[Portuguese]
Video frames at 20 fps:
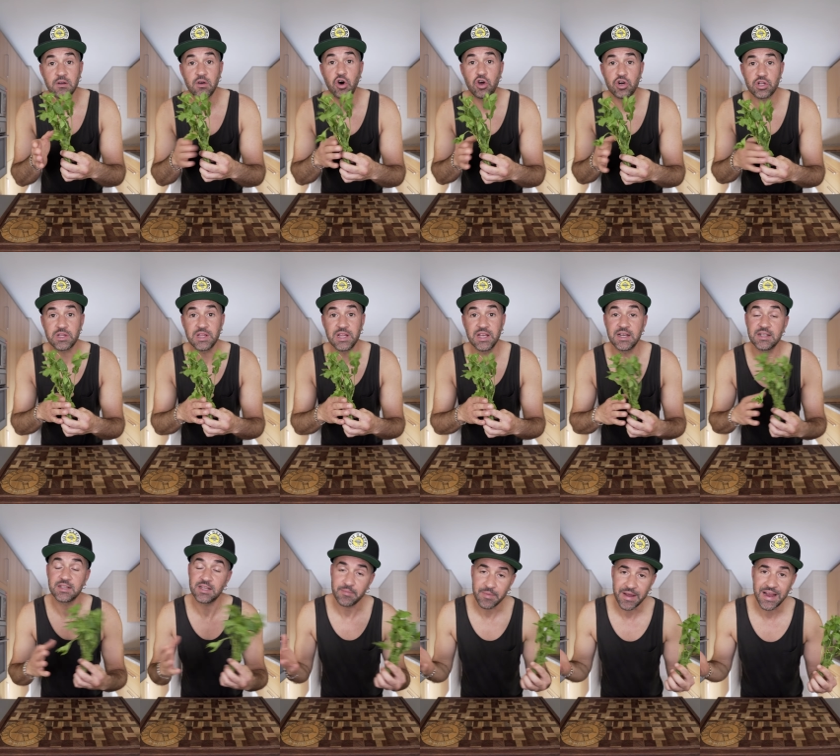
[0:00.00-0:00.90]
Hortelã
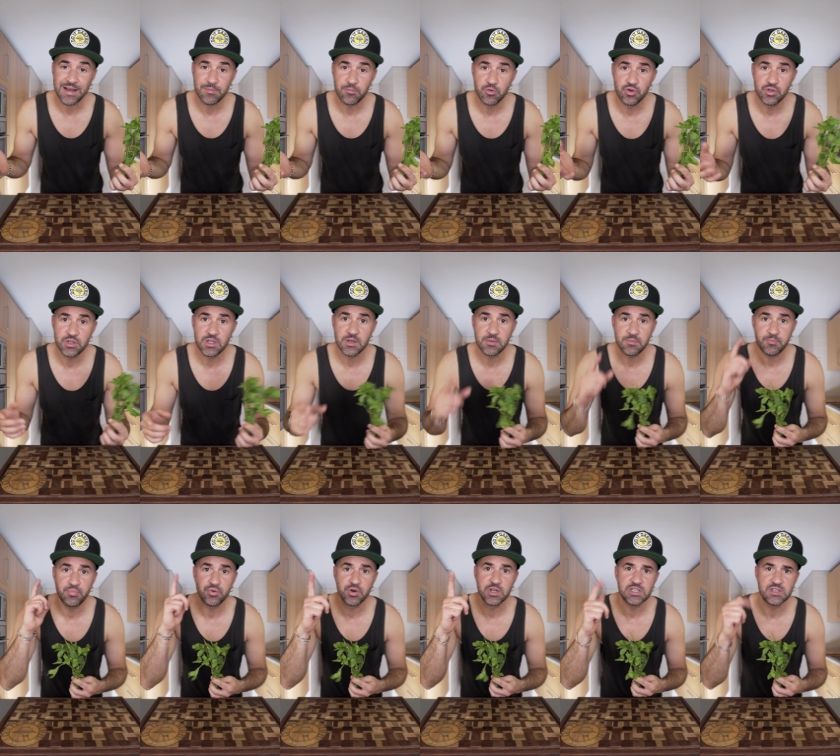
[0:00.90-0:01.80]
também há muita,
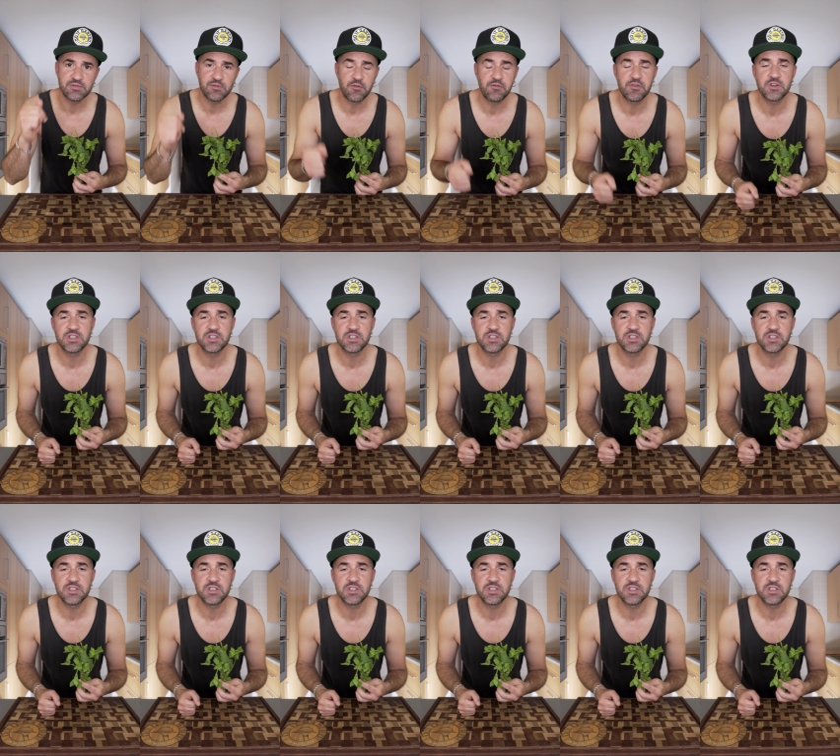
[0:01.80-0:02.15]
por isso vou